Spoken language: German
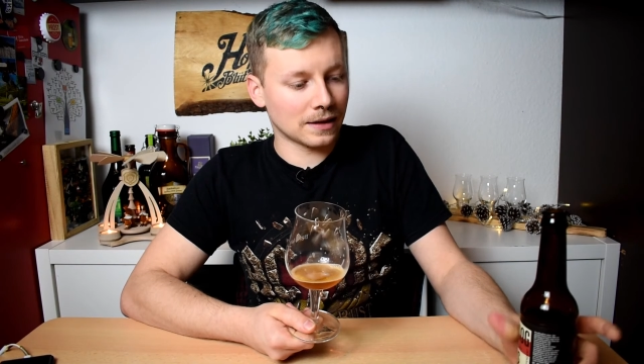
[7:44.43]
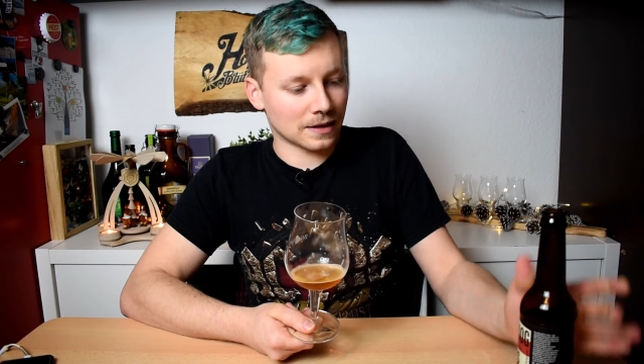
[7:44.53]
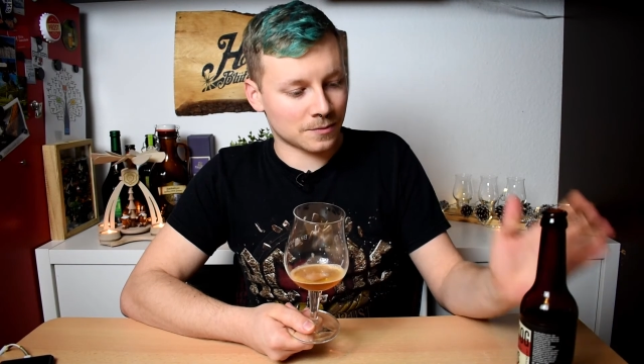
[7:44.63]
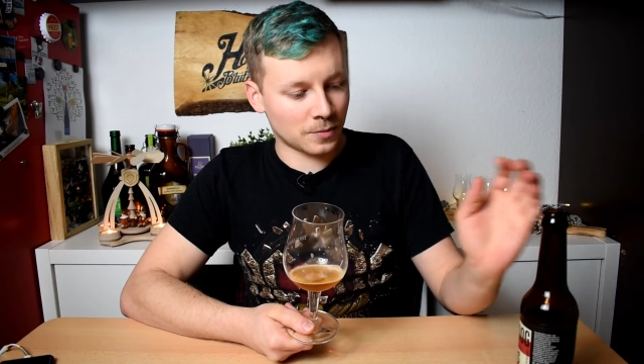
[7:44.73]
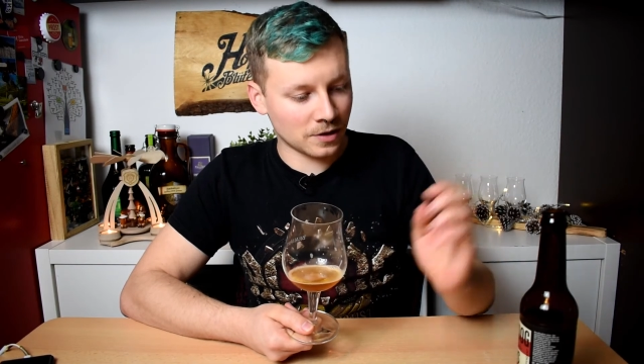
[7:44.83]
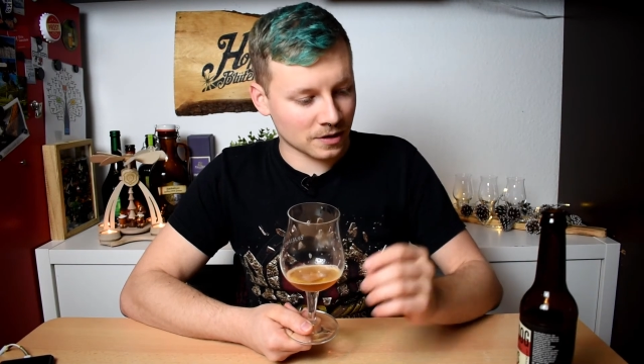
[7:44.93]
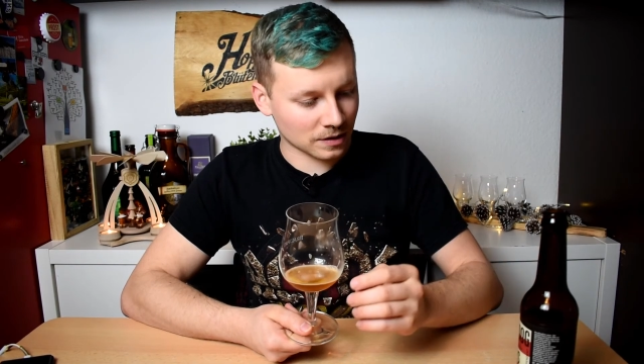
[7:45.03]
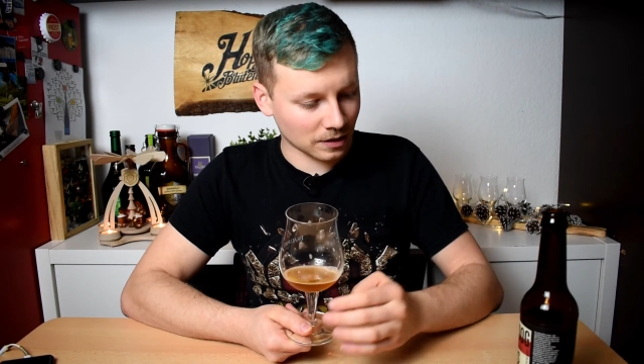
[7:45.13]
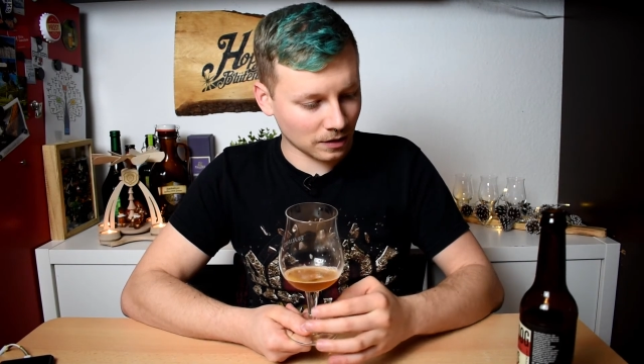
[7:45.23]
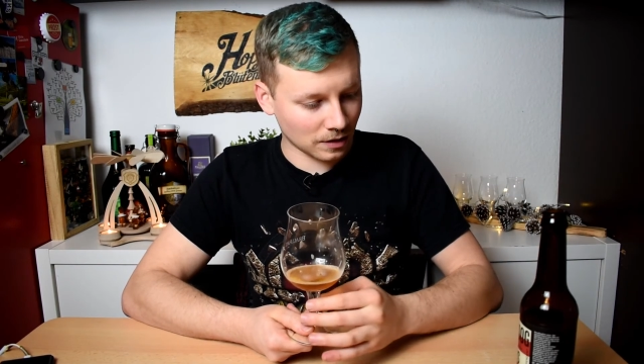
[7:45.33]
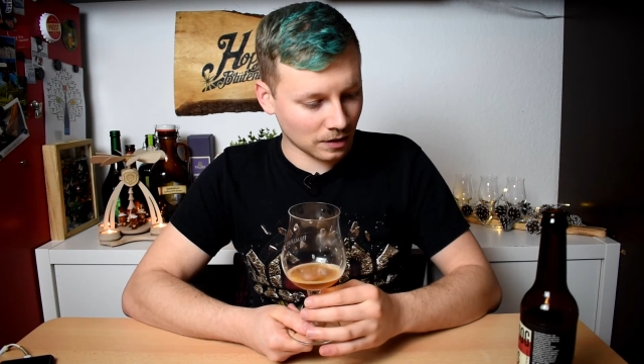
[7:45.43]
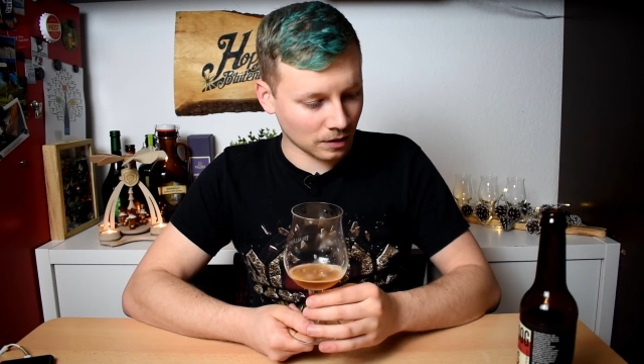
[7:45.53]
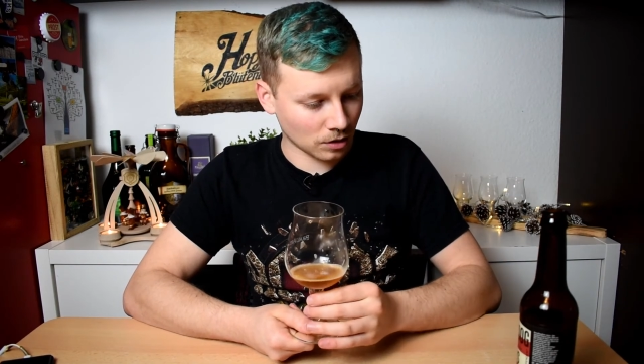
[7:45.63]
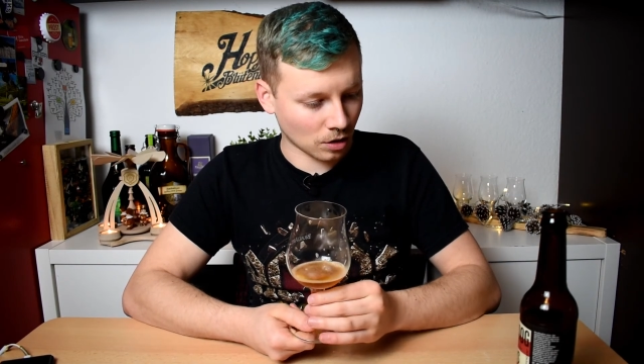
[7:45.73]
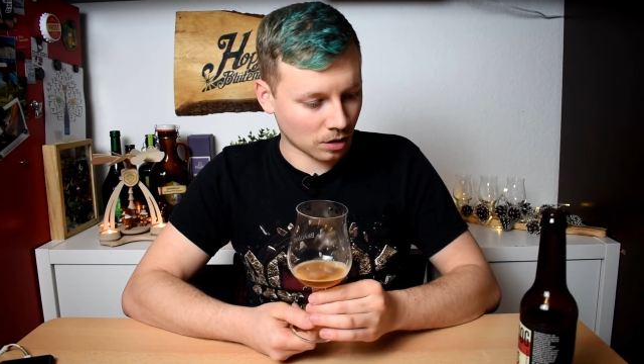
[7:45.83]
Das Bier ist
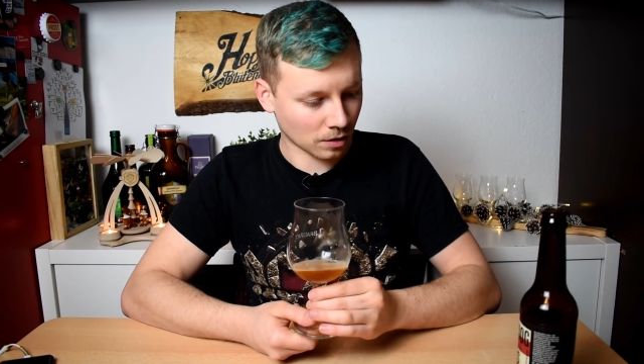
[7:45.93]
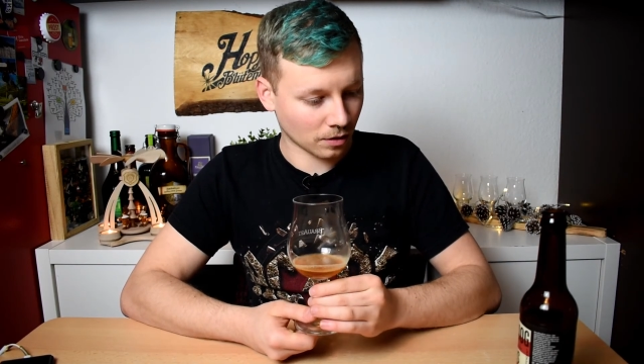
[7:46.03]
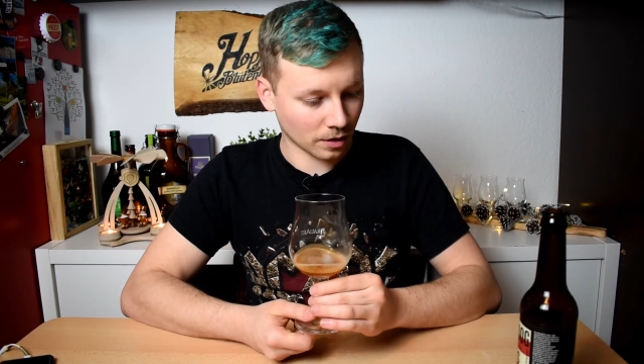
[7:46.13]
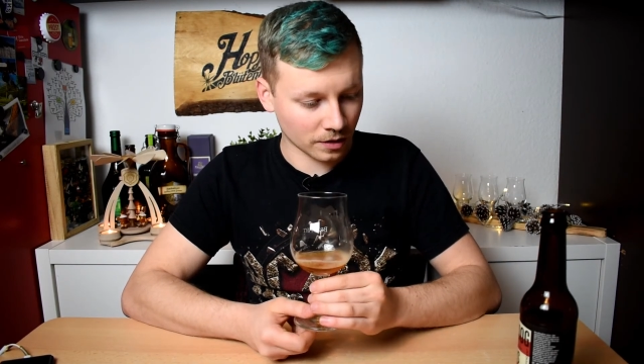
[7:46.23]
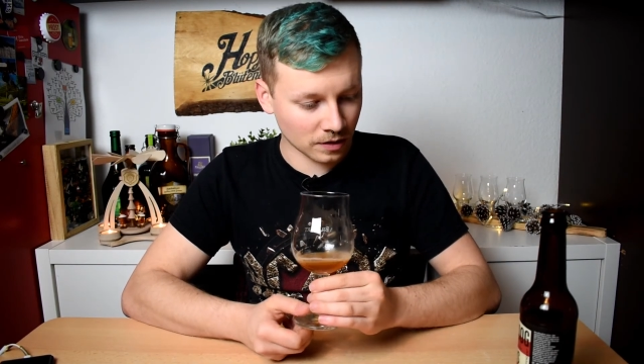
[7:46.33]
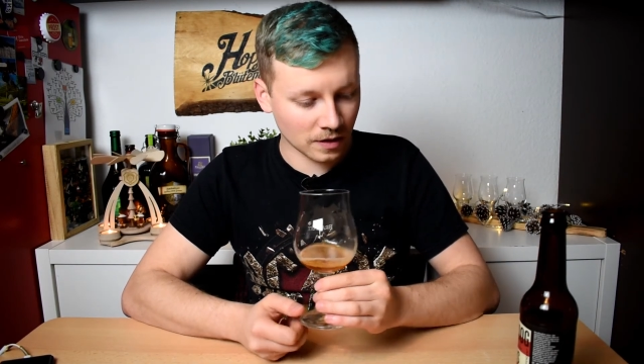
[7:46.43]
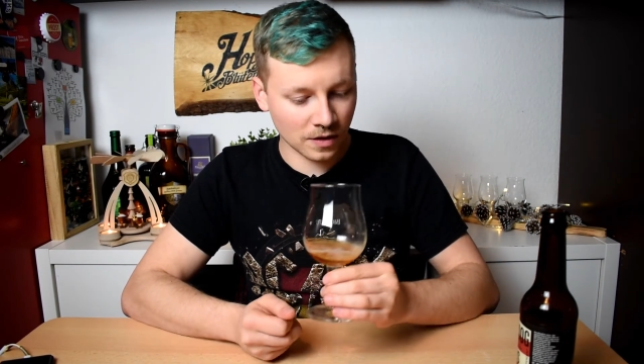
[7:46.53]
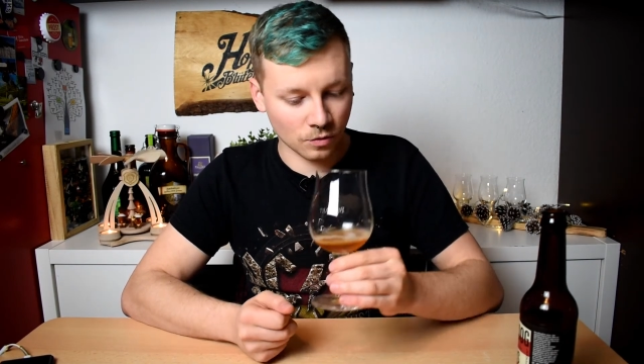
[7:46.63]
richtig, ja, richtig